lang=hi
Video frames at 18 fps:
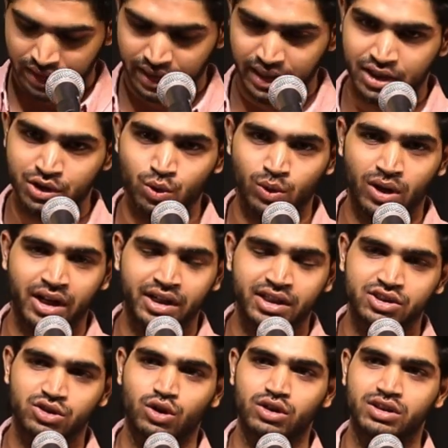देख टू
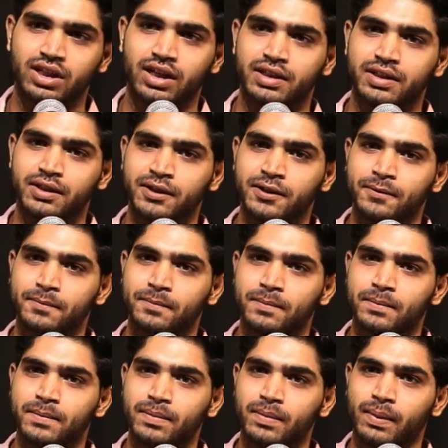लाइनर्स और था कि
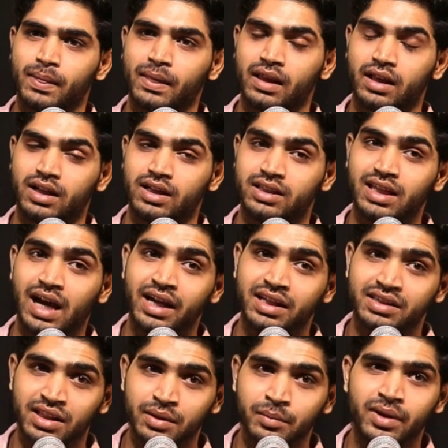
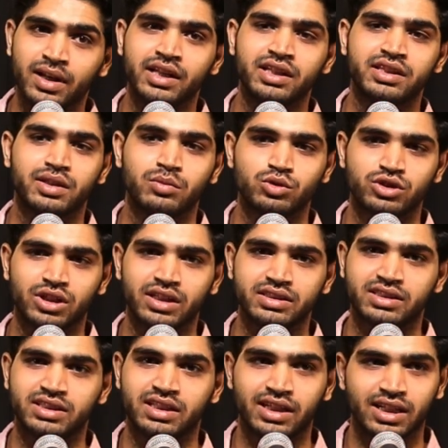हिदायतें मिली थी मुझे
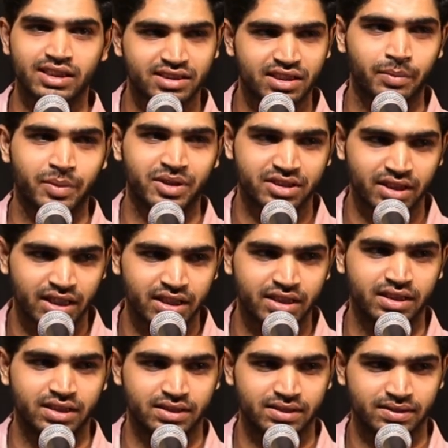जीनत से बचने
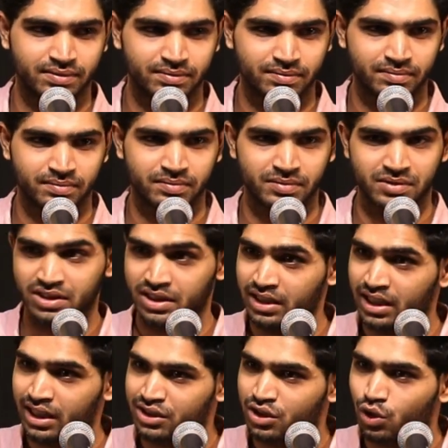की
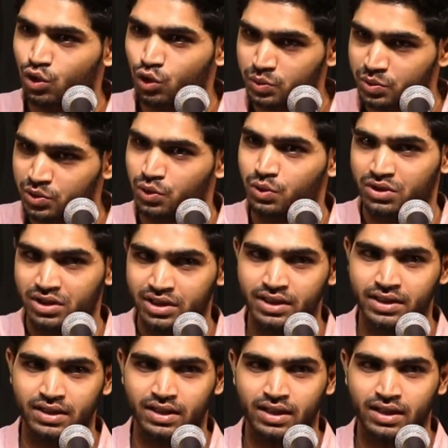जीनत खूबसूरती